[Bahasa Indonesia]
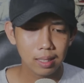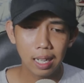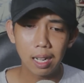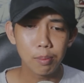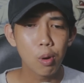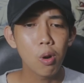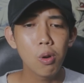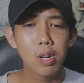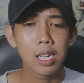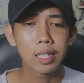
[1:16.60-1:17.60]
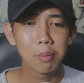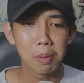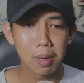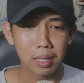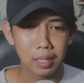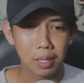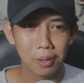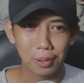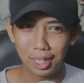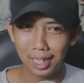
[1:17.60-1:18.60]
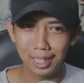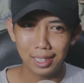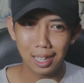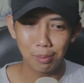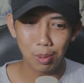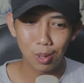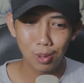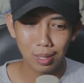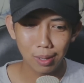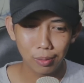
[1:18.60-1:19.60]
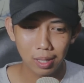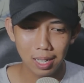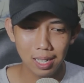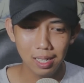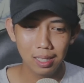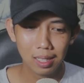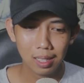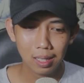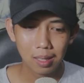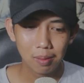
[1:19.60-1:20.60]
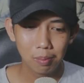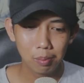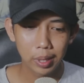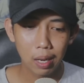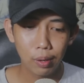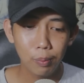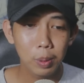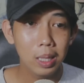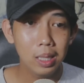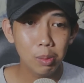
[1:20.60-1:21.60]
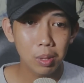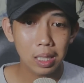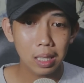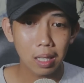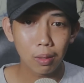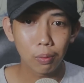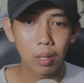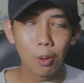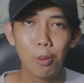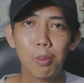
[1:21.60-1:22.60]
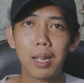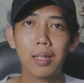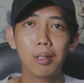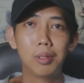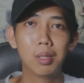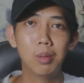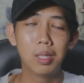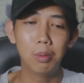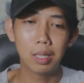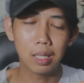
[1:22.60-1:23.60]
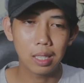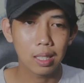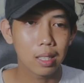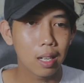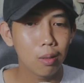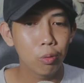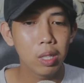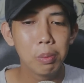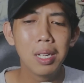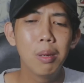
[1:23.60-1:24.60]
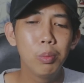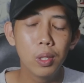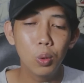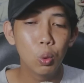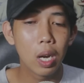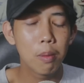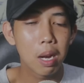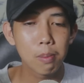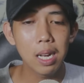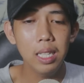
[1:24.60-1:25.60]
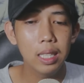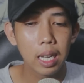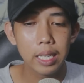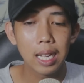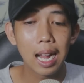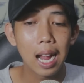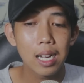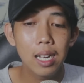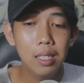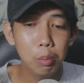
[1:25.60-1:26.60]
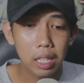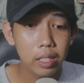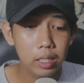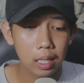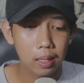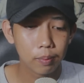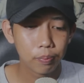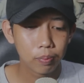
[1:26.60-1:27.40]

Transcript: jangan bohong kata mamahnya oke jangan bohong Rafa Hmm, Rafa pinjem kata Rafa Oh my love teman-teman Ternyata Rafa yang mengambil uang mamanya yang ada di meja